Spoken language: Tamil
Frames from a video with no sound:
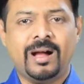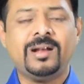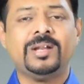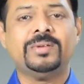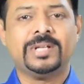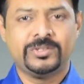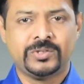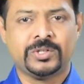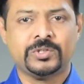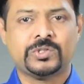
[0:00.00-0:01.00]
ஆண்டவர்
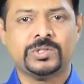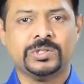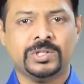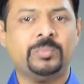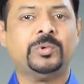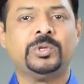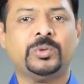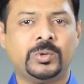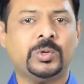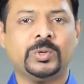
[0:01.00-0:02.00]
இயேசு கிறிஸ்து
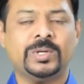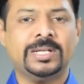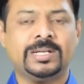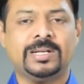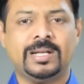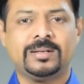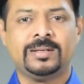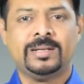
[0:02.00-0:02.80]
எப்பொழுதும் உன்னோடு கூட இருக்கிறார்